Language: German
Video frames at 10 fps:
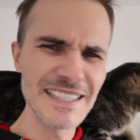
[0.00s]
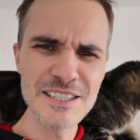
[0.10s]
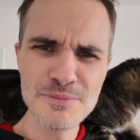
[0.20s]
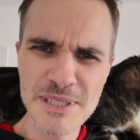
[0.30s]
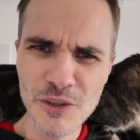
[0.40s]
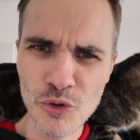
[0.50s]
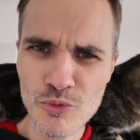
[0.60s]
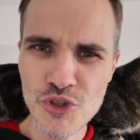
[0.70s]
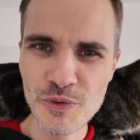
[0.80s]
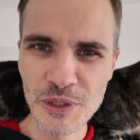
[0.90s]
die so ein bisschen
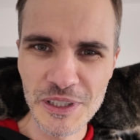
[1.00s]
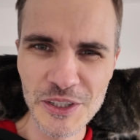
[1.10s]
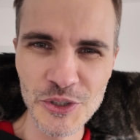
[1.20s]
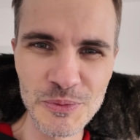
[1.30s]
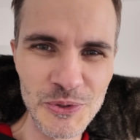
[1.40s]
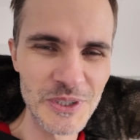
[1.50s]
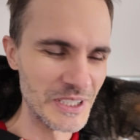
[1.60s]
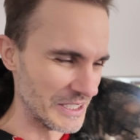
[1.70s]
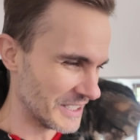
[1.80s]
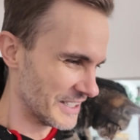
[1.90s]
rumschwirren in der
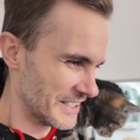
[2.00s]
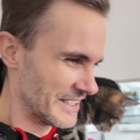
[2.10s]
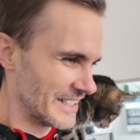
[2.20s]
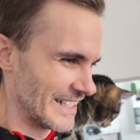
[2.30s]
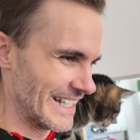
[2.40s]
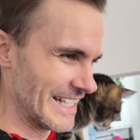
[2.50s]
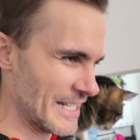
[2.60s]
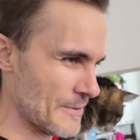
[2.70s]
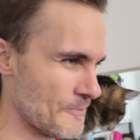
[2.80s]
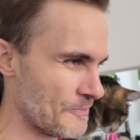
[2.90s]
Community.
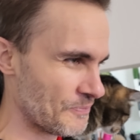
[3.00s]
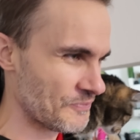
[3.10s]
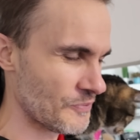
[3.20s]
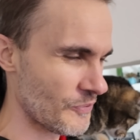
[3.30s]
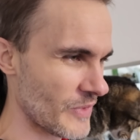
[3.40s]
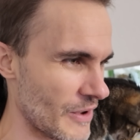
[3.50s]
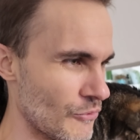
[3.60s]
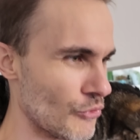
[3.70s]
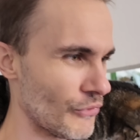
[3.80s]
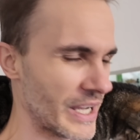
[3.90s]
Ähm,
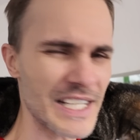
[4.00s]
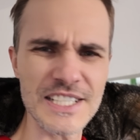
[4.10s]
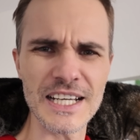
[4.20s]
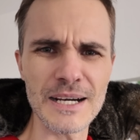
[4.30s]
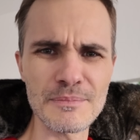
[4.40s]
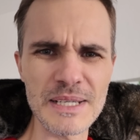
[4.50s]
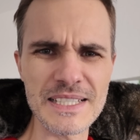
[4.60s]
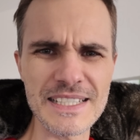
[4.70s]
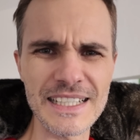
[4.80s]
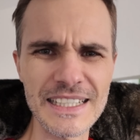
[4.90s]
wo fange ich denn da am
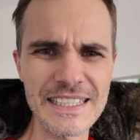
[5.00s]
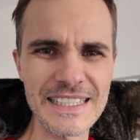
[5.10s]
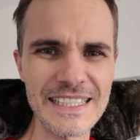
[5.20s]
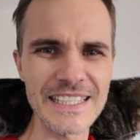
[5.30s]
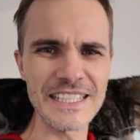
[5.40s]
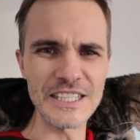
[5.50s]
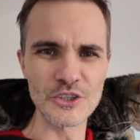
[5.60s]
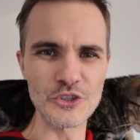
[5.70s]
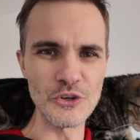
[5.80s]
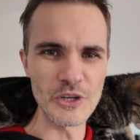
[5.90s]
besten an?
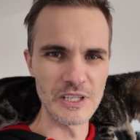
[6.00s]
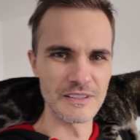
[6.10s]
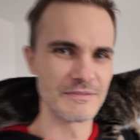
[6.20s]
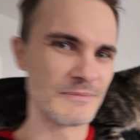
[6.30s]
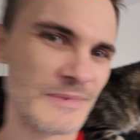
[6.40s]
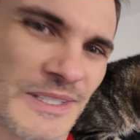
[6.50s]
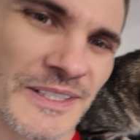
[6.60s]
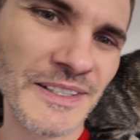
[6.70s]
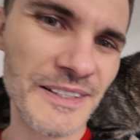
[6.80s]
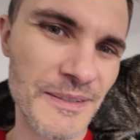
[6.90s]
Ihr Knödel.
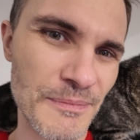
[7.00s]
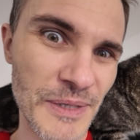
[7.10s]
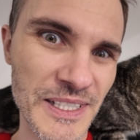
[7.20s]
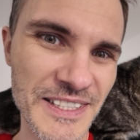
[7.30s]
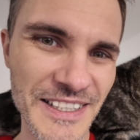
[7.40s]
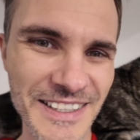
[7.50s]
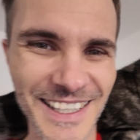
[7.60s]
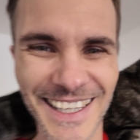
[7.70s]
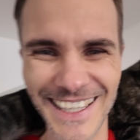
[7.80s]
Mahlzeit.